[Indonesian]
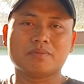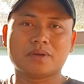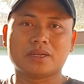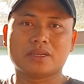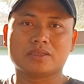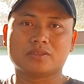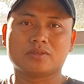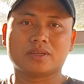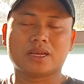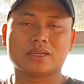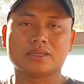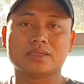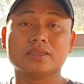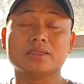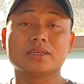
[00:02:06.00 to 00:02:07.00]
pada sore
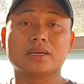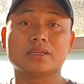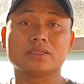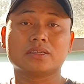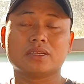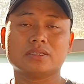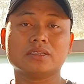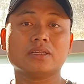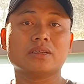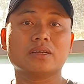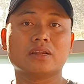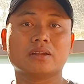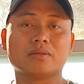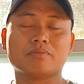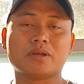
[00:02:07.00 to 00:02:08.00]
hari ini di hari Selasa
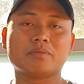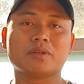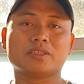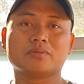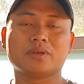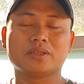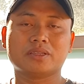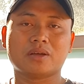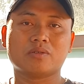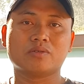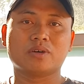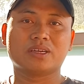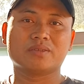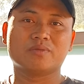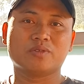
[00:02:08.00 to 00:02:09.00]
tanggal 14 Mei tahun
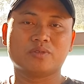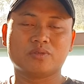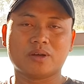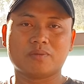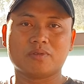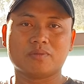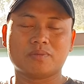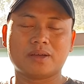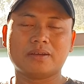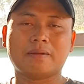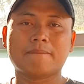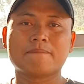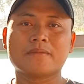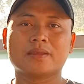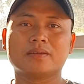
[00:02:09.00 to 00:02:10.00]

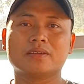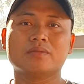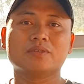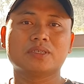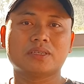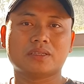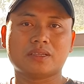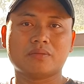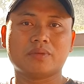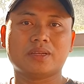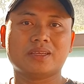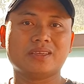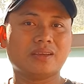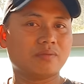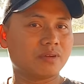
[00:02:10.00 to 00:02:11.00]
2024 di mesin ATM
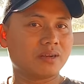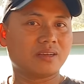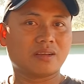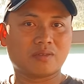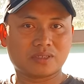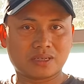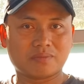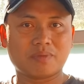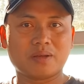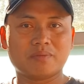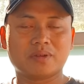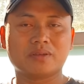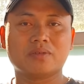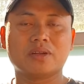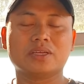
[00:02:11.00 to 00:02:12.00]
BNI yang berada di kawasan
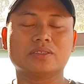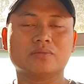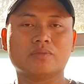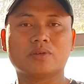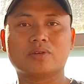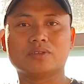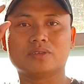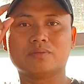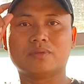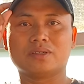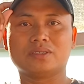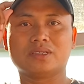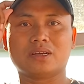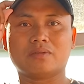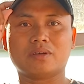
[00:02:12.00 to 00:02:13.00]
pabrik Gula Senggoro Jember
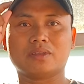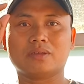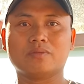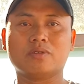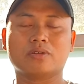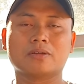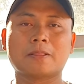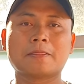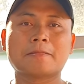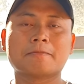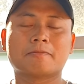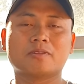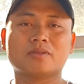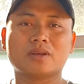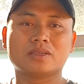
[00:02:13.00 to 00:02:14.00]
Jawa Timur.
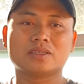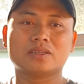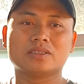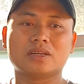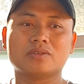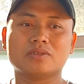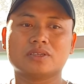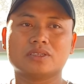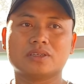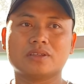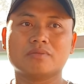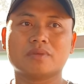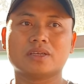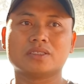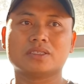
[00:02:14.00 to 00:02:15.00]
Untuk hasil saldonya
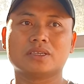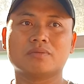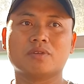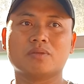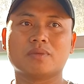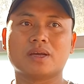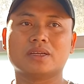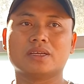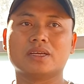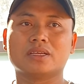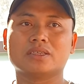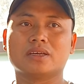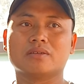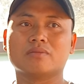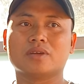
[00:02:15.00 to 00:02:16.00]
sendiri masih belum ada
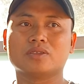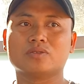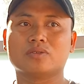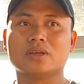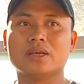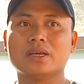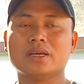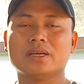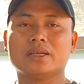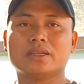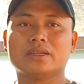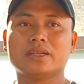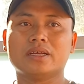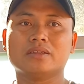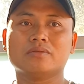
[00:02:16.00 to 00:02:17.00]
yang masuk.
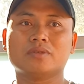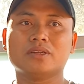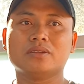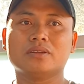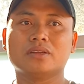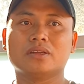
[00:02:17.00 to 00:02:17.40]
Nah, teman